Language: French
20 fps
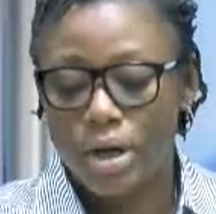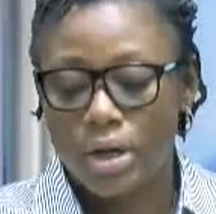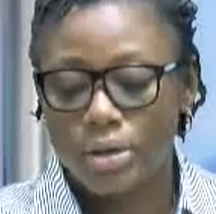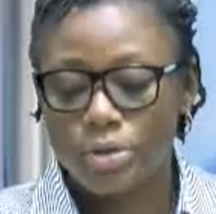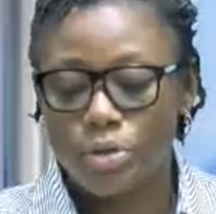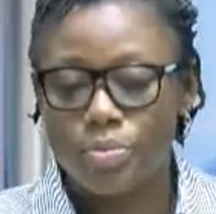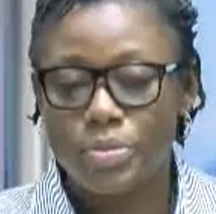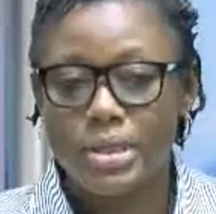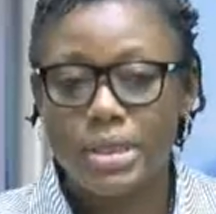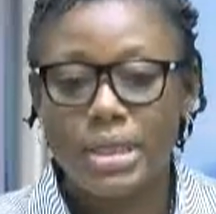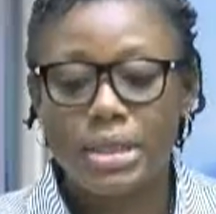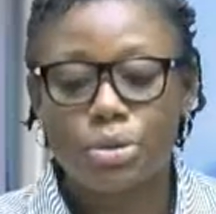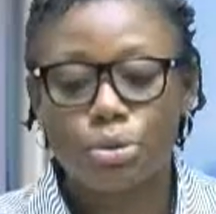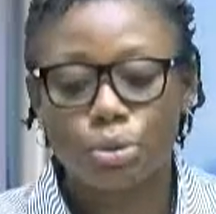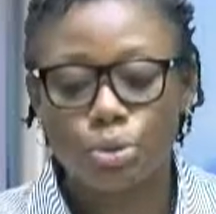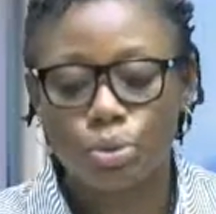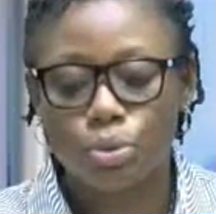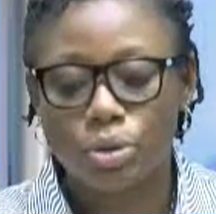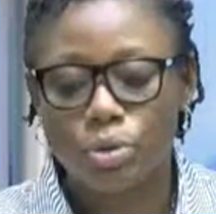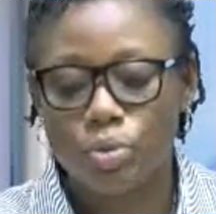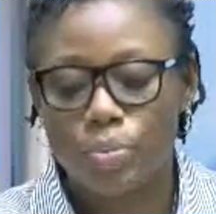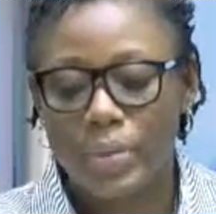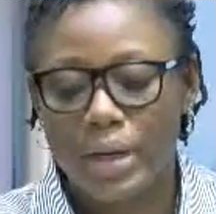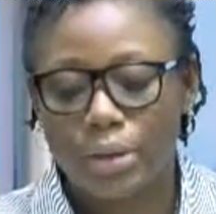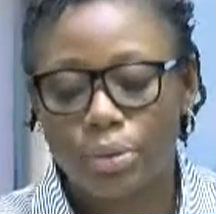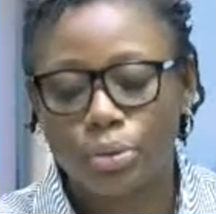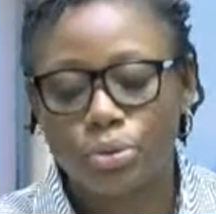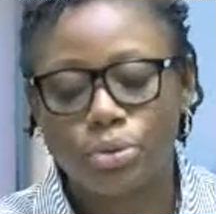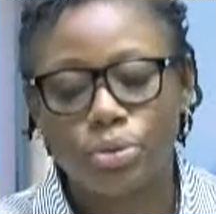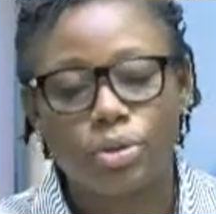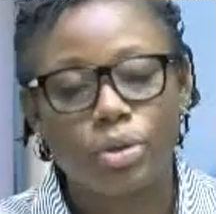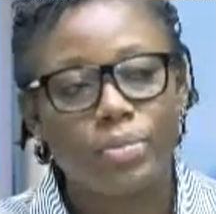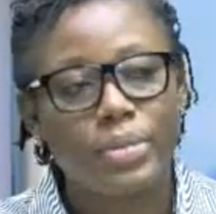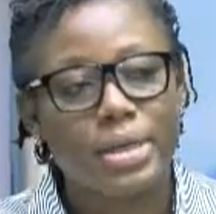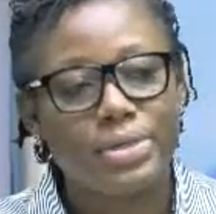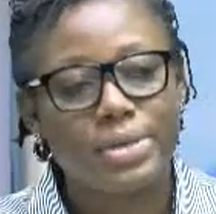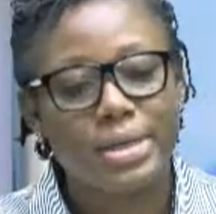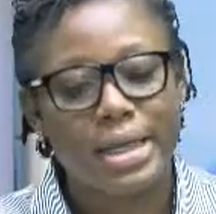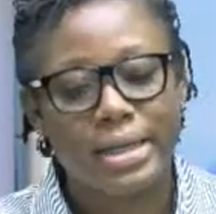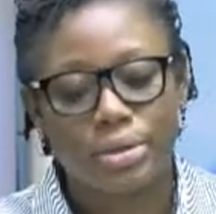Euh, Dominique, aujourd'hui nous parlons du
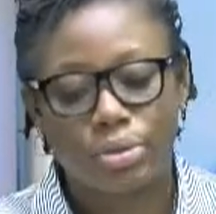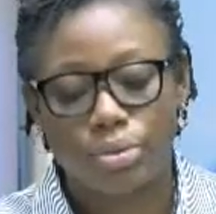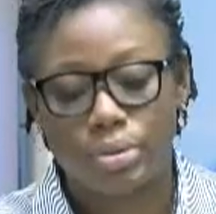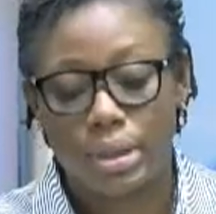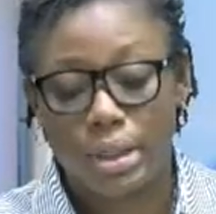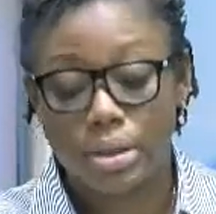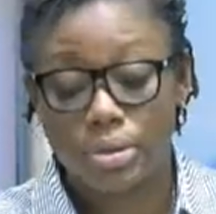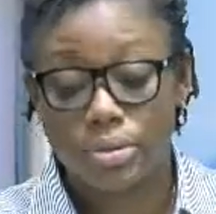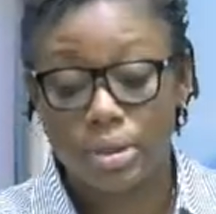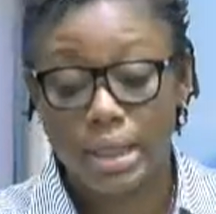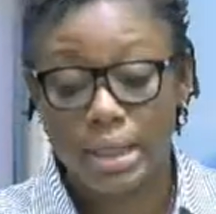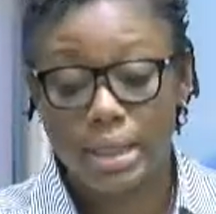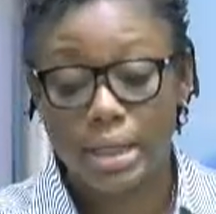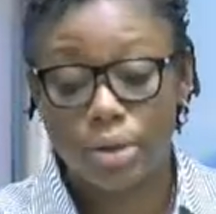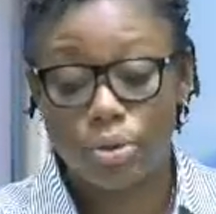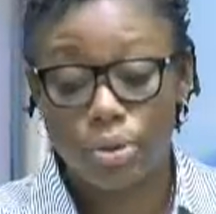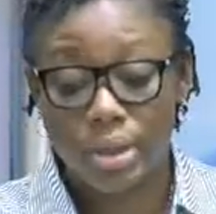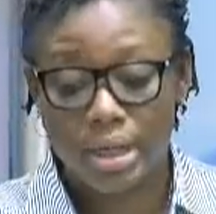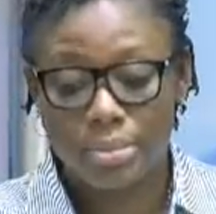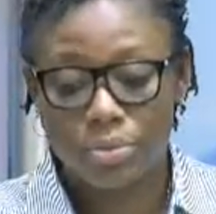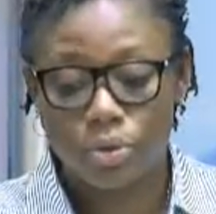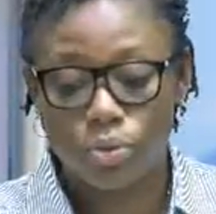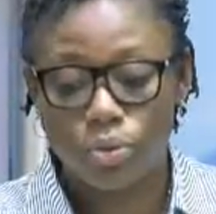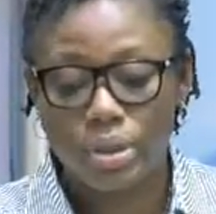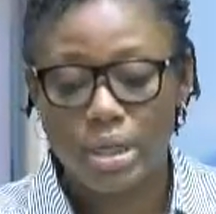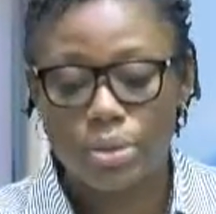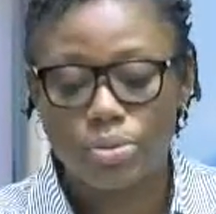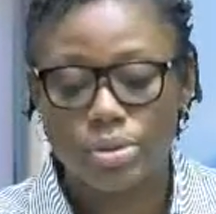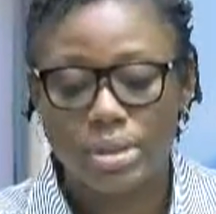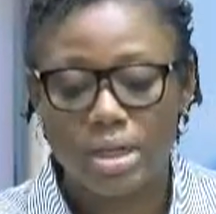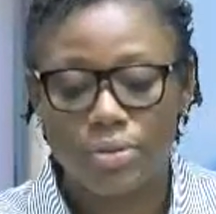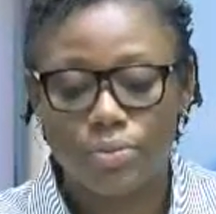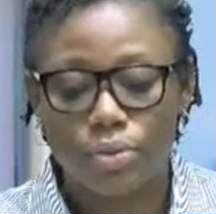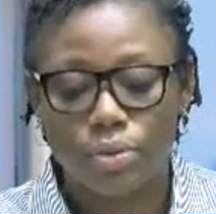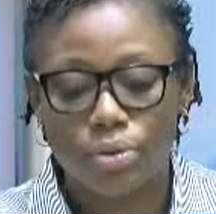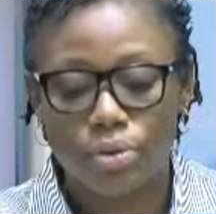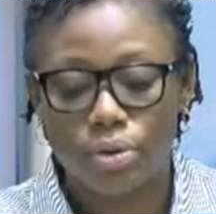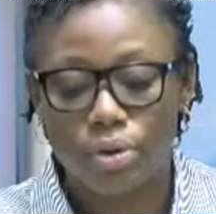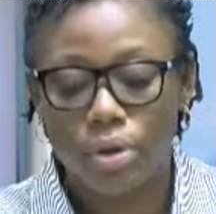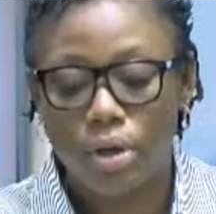commerce électronique euh, au Cameroun et nous
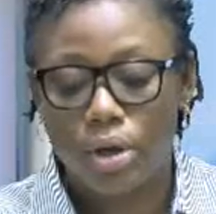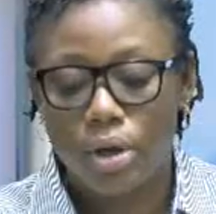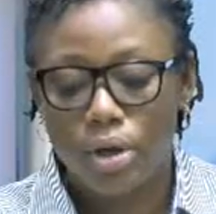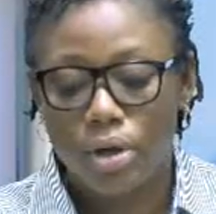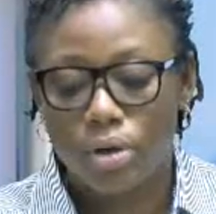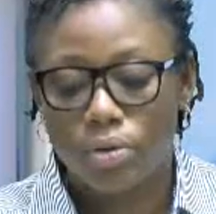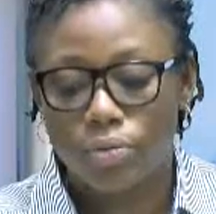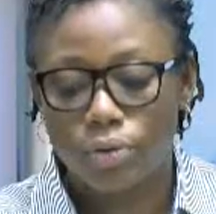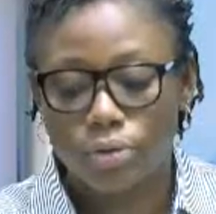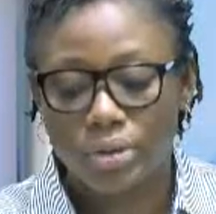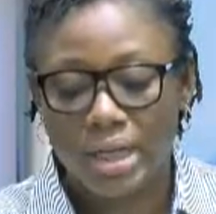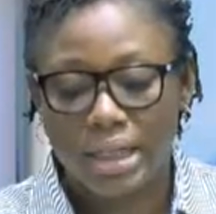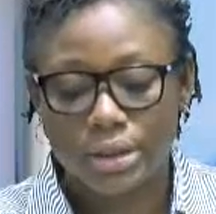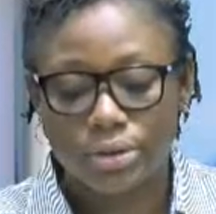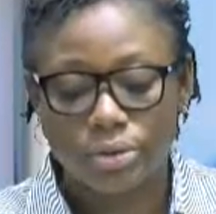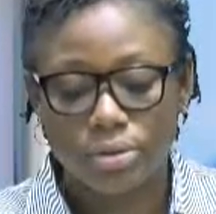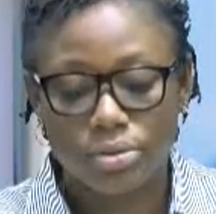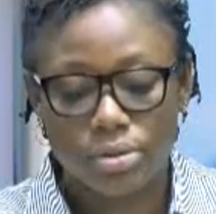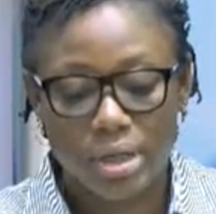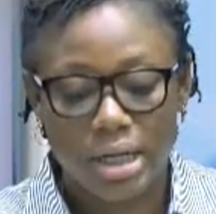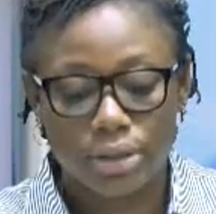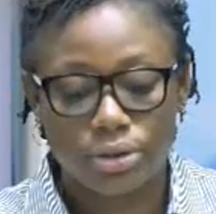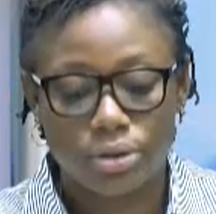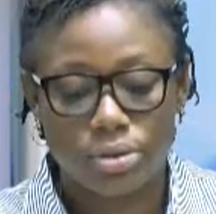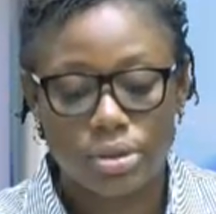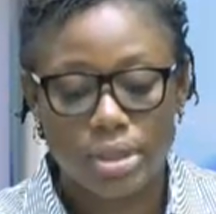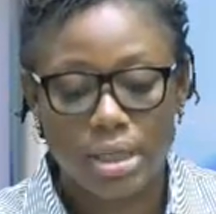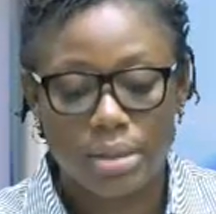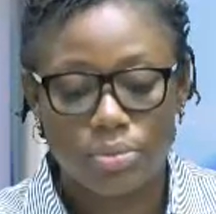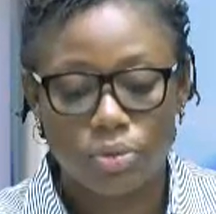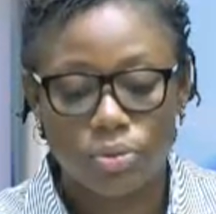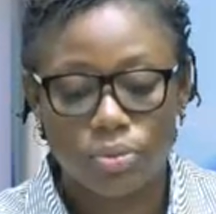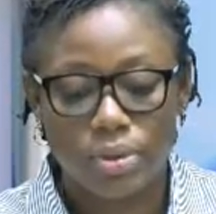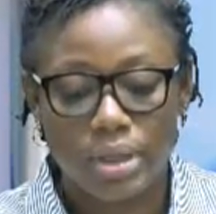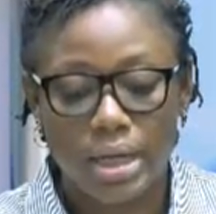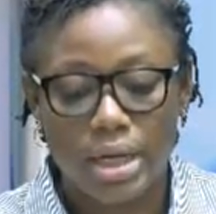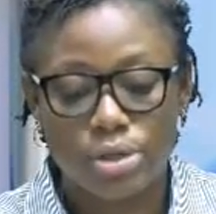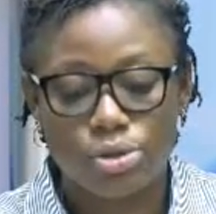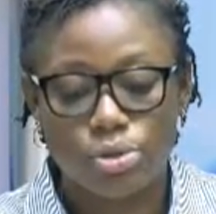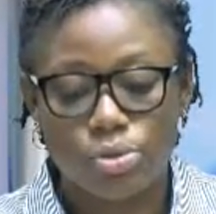savons que euh, votre agence, l'agence
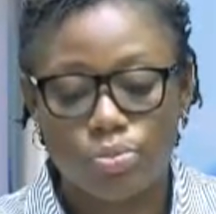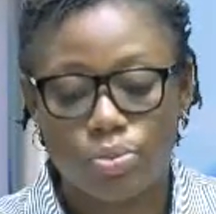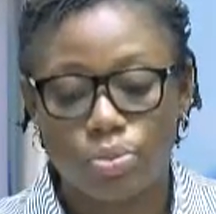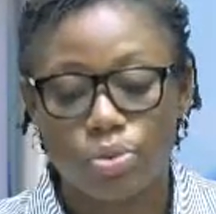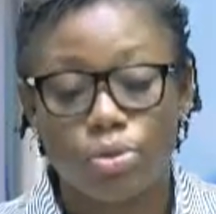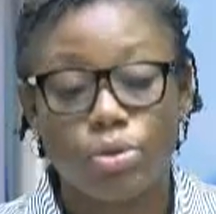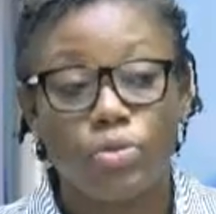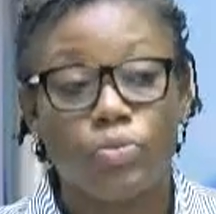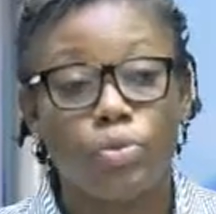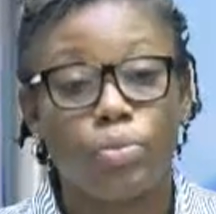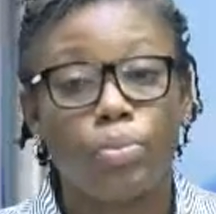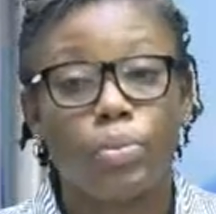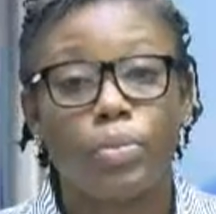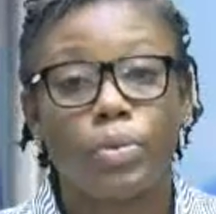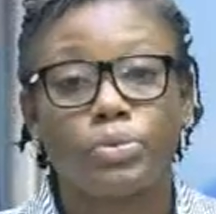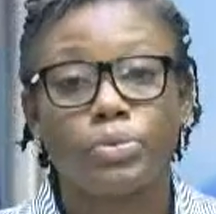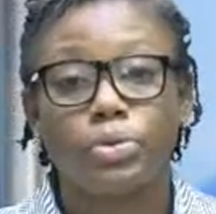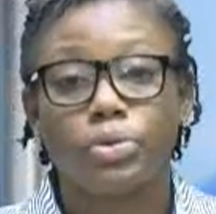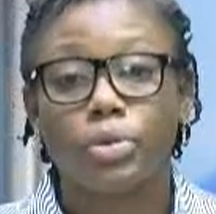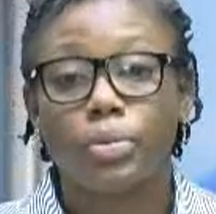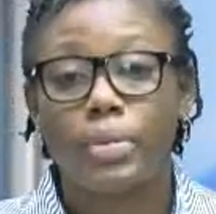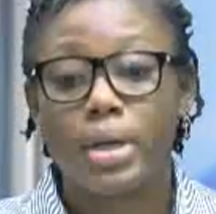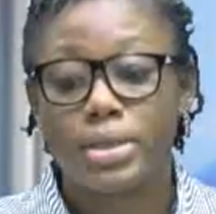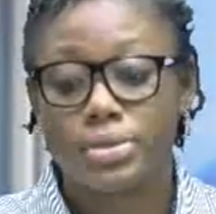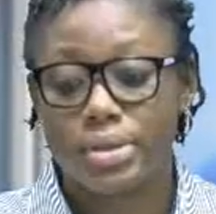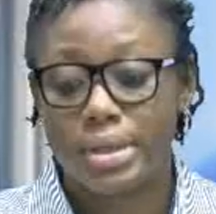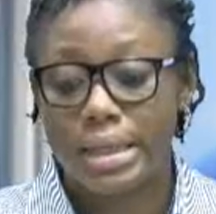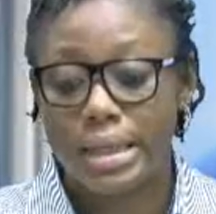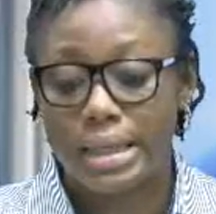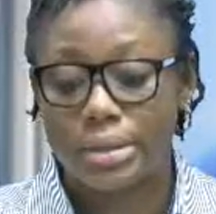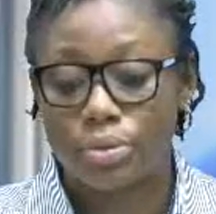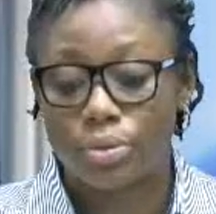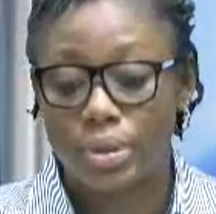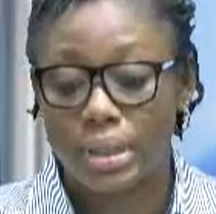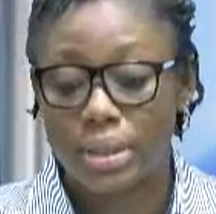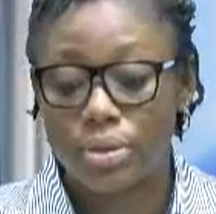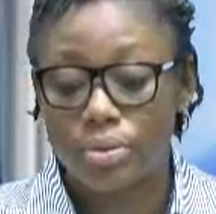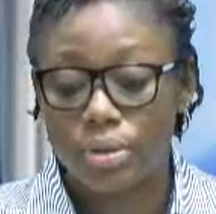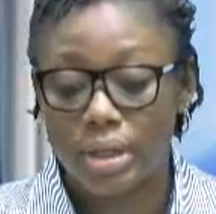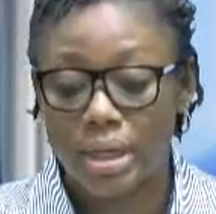camerounaise pour le développement du commerce
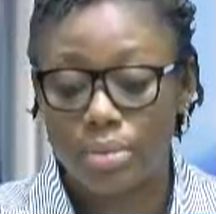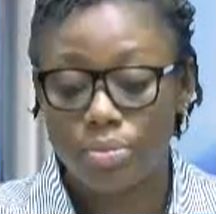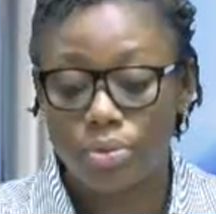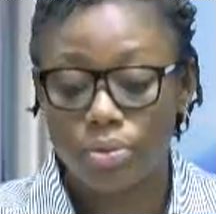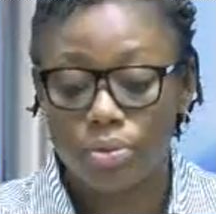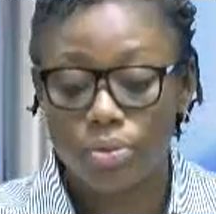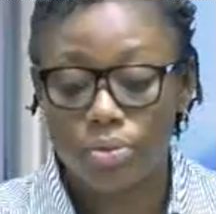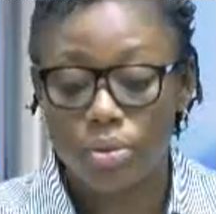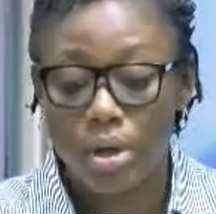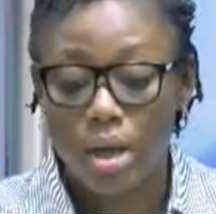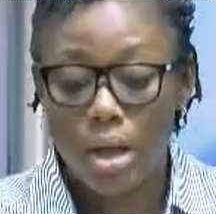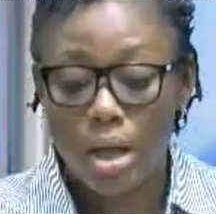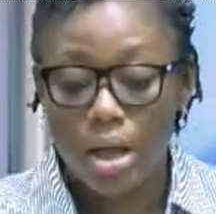électronique au Cameroun,